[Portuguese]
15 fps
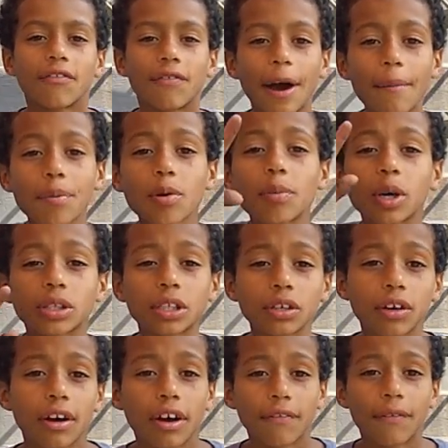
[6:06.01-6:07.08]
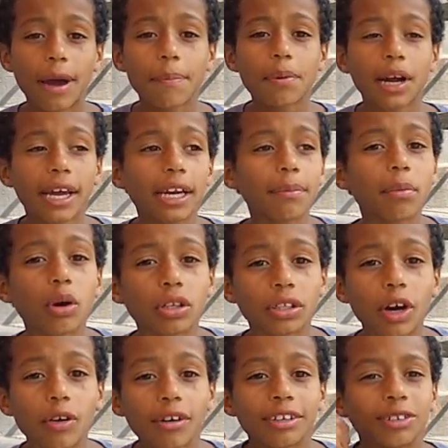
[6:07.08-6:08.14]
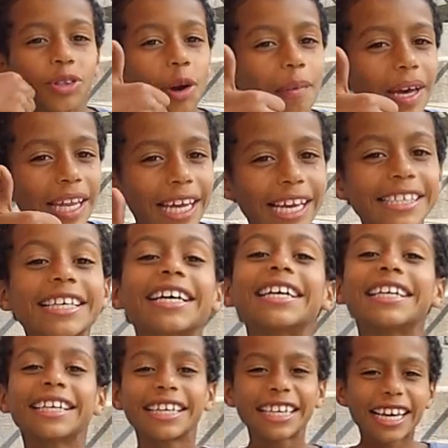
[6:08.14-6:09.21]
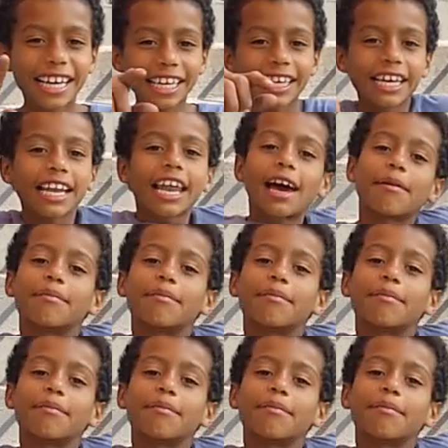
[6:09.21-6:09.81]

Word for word: vai pro, botão, vai pro aquele botão do beleza e clica lá.